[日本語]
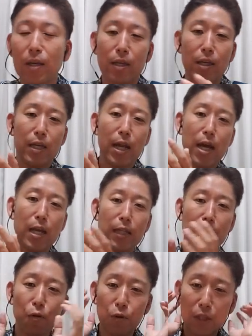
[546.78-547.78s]
綺麗に
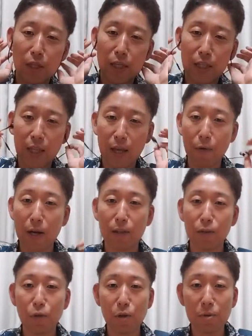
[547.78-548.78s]
手を叩いて
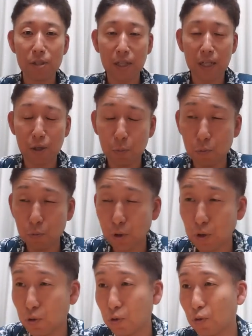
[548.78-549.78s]
笑っておりましたけども
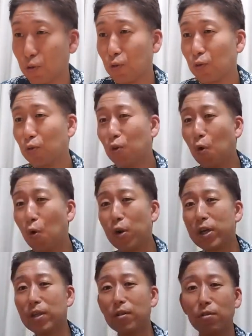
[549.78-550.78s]
す
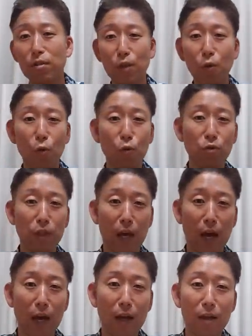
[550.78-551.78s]
ごいですねこの
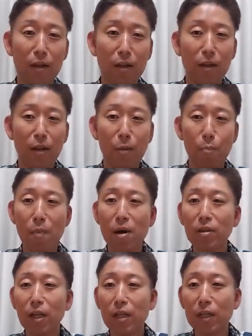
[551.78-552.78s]
歌
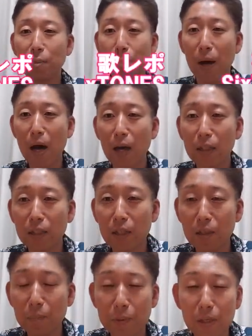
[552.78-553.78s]
まさに
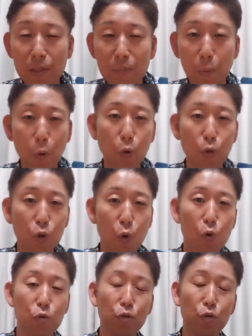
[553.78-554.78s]
パーティーピーポーに
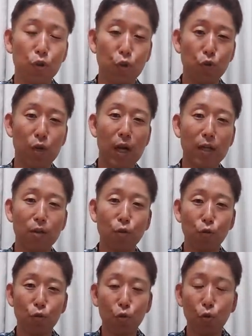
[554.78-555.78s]
送るという楽
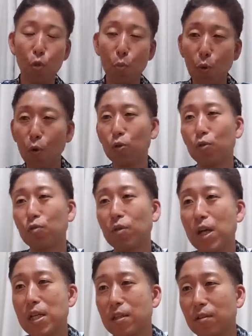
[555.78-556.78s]
曲そのものという
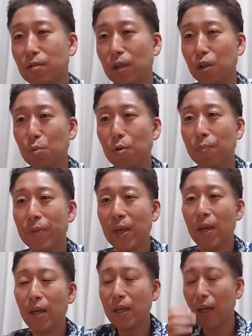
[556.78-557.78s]
感じですけれども
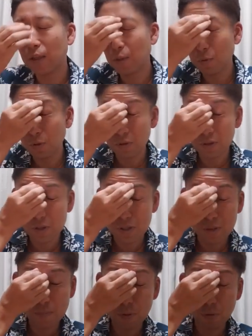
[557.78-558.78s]
いやでもね
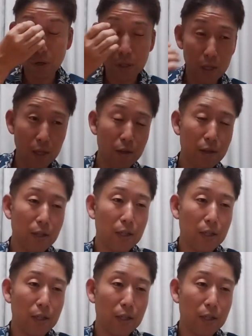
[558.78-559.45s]
私今これね